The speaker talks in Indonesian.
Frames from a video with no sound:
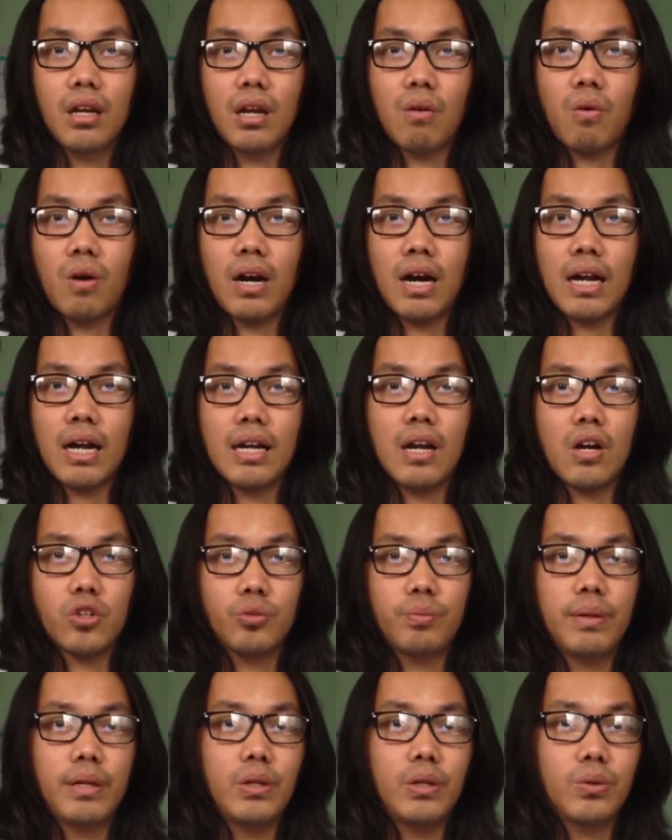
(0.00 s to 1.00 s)
lowongan
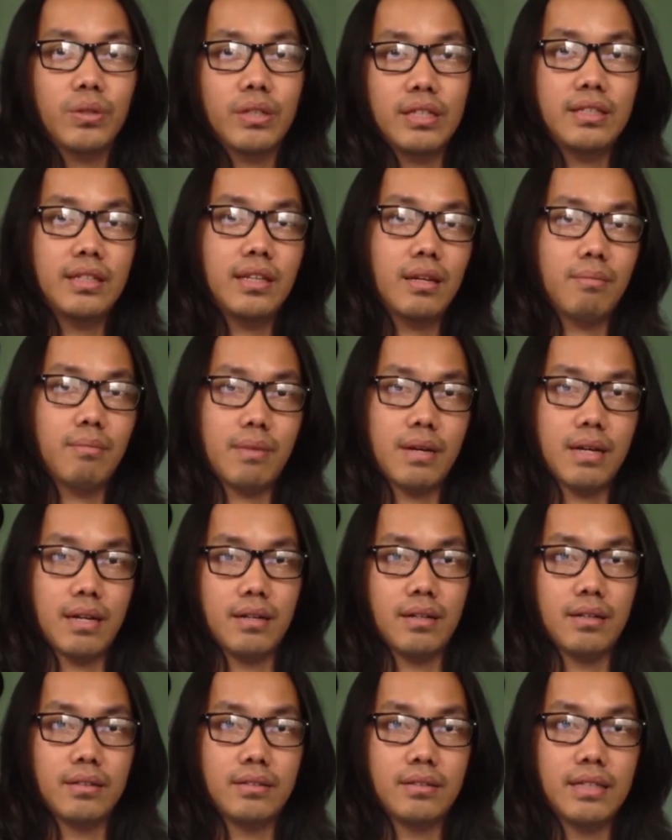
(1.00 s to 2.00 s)
Ausbildung di
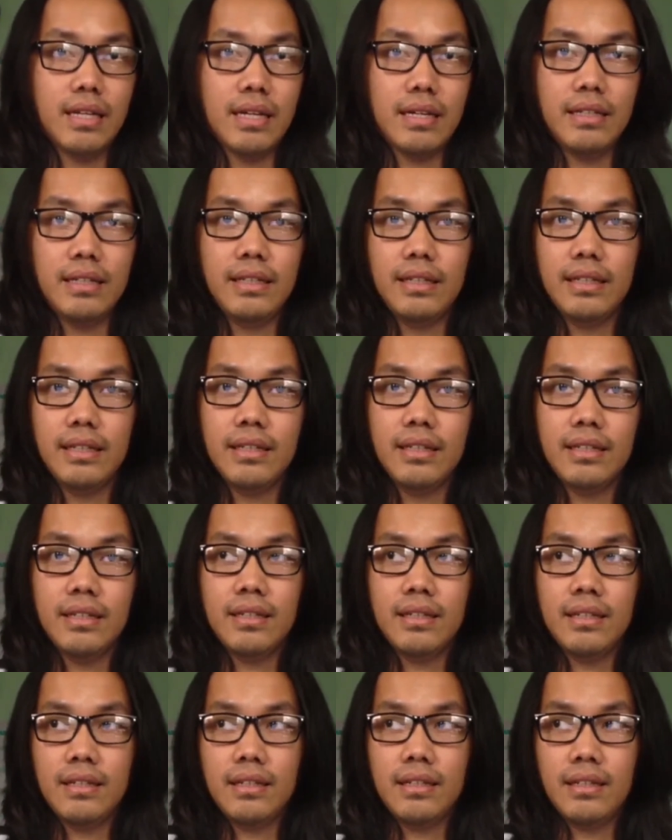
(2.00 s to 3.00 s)
Jerman. Jadi
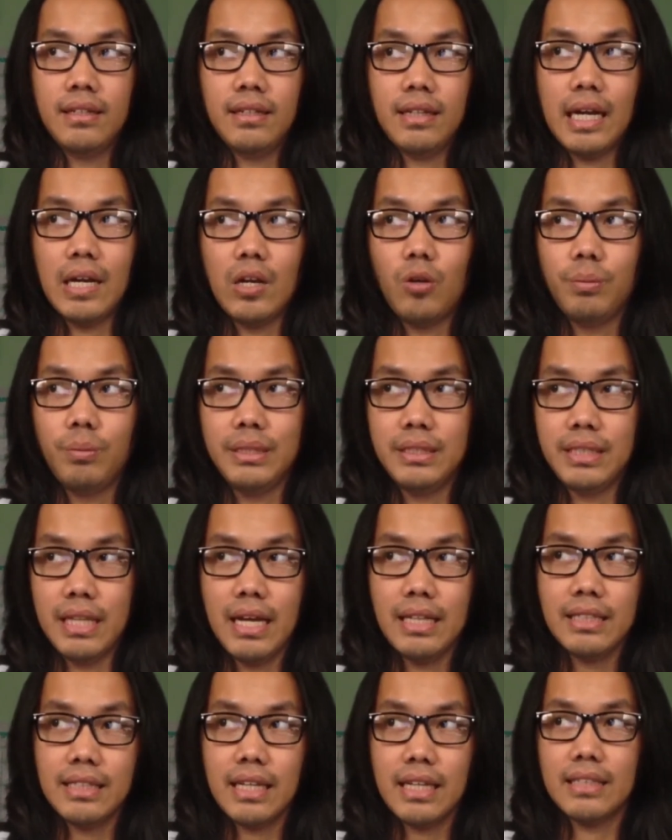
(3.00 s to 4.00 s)
kalau
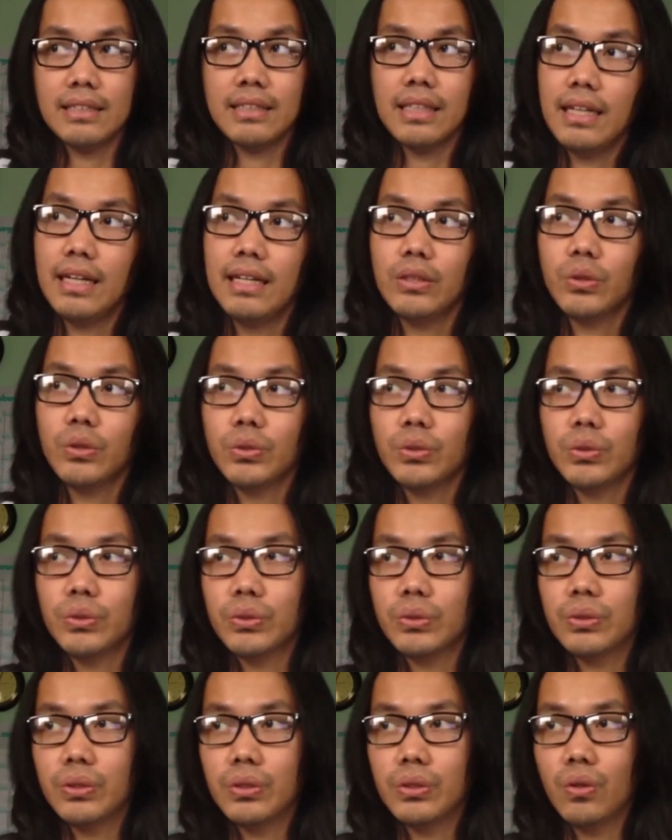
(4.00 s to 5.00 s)
bisa saran saya
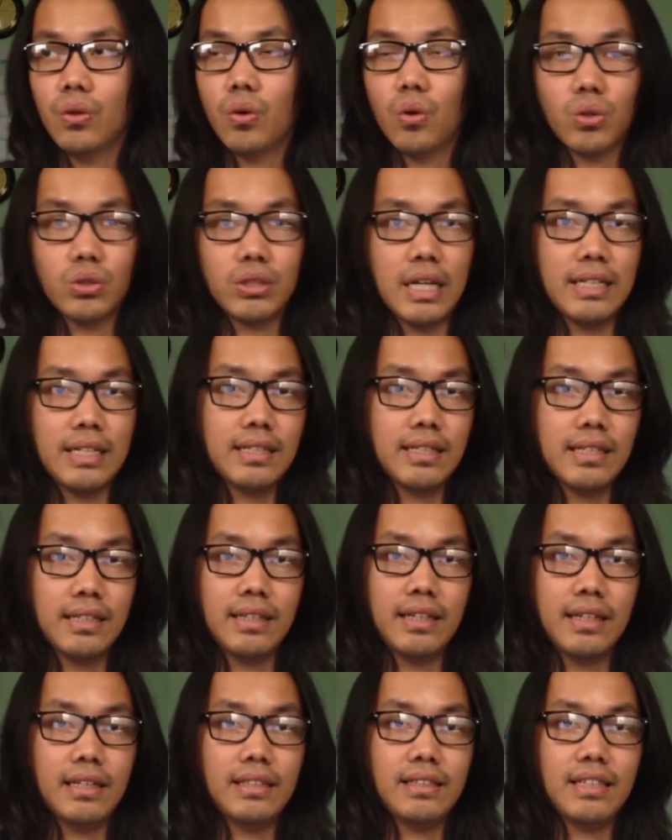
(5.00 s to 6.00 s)
itu ngurus aja
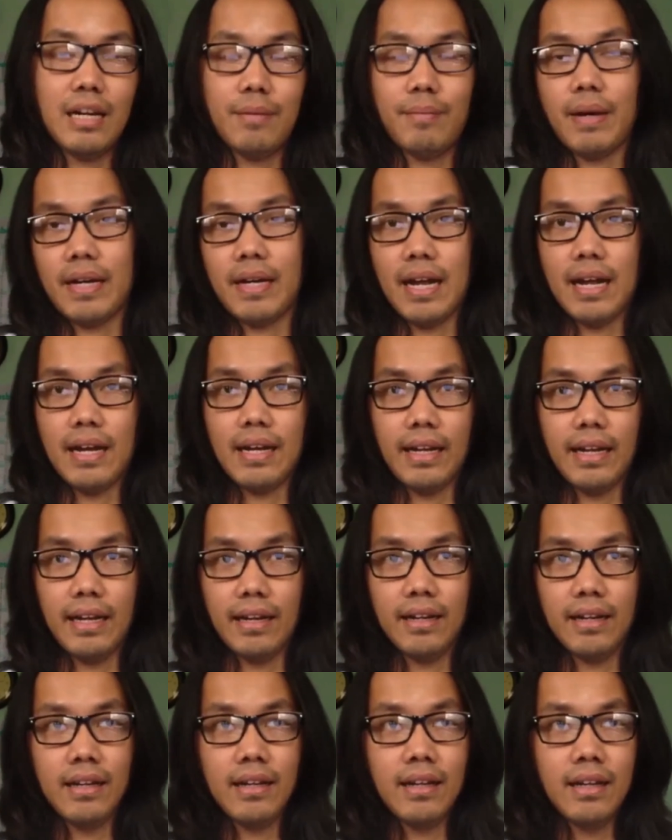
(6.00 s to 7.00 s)
sendiri jangan pakai
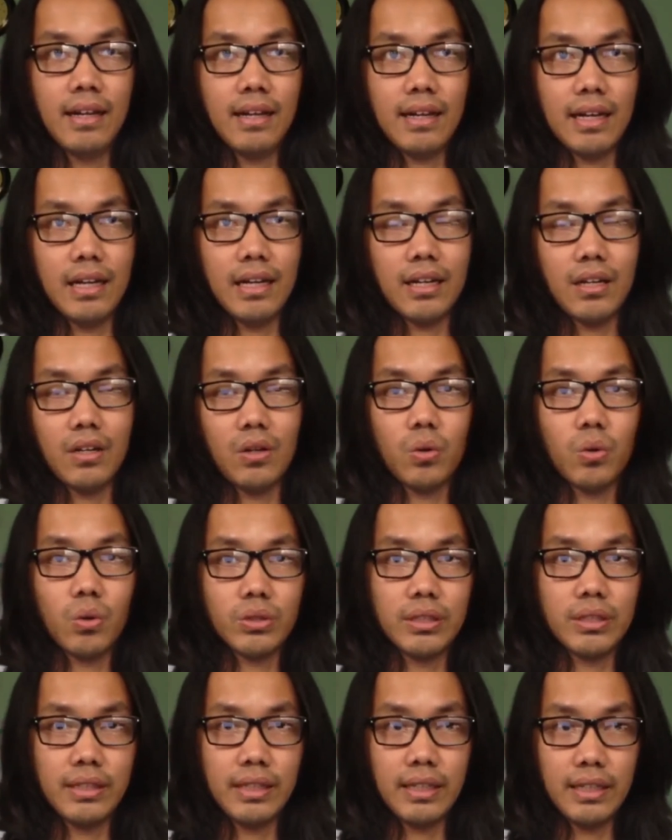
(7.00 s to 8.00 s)
agen. Karena kalau
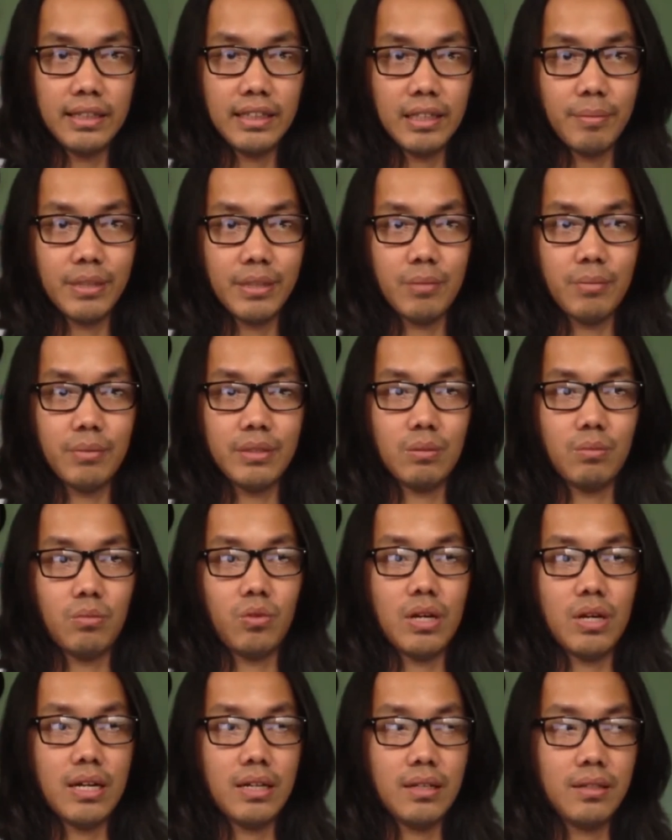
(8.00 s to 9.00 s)
ngurus sendiri teman-teman
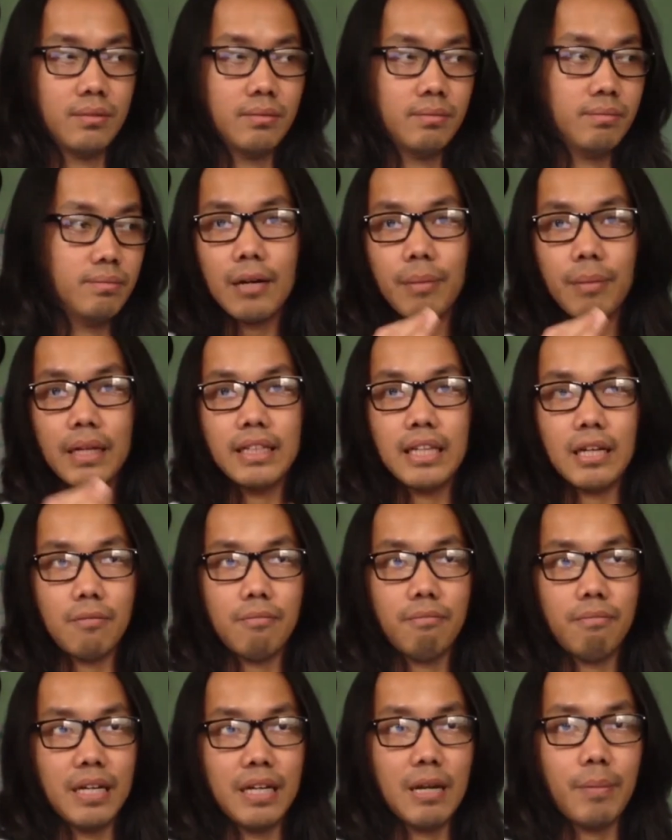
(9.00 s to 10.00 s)
semua akan banyak
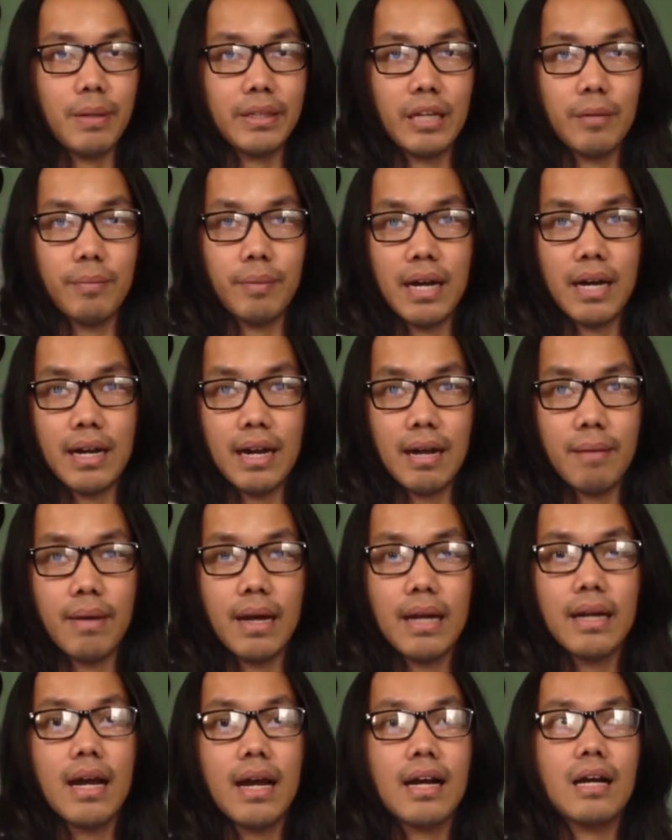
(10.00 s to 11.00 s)
mendapatkan
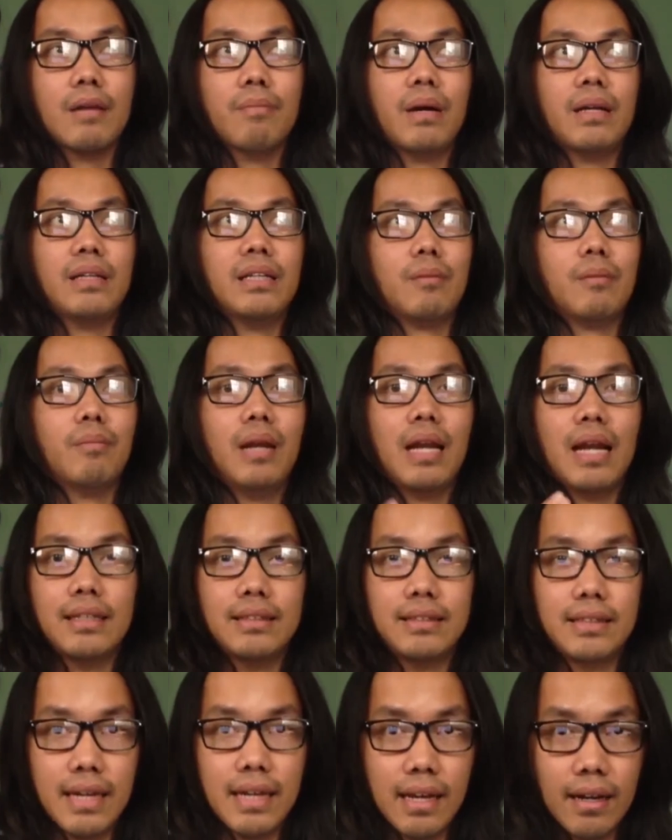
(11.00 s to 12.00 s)
pengalaman, akan banyak
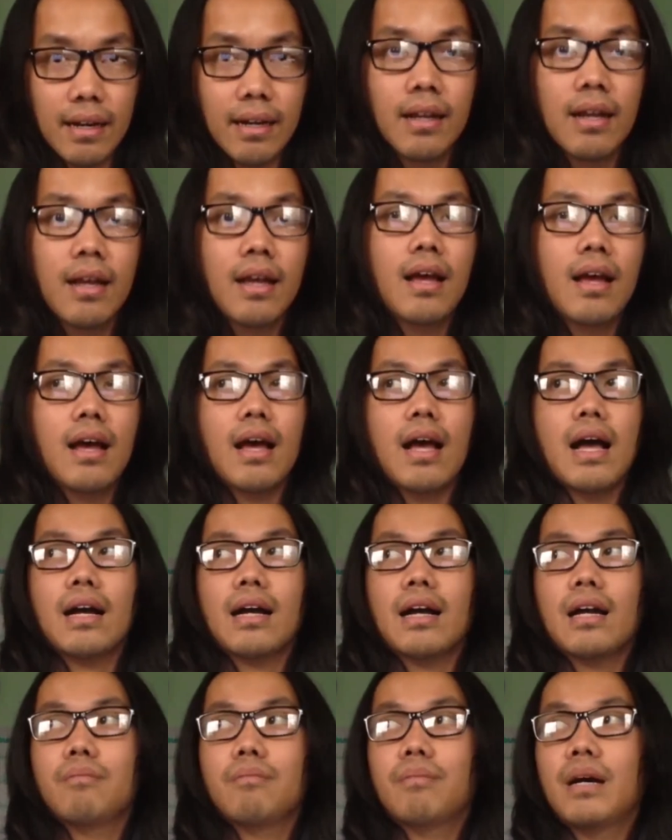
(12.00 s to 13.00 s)
belajar,
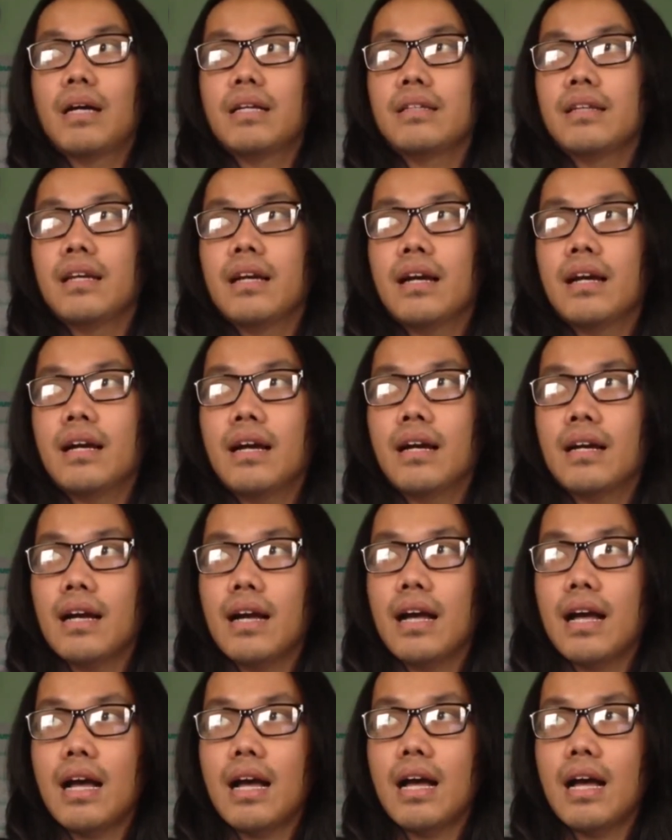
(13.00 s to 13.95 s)
akan banyak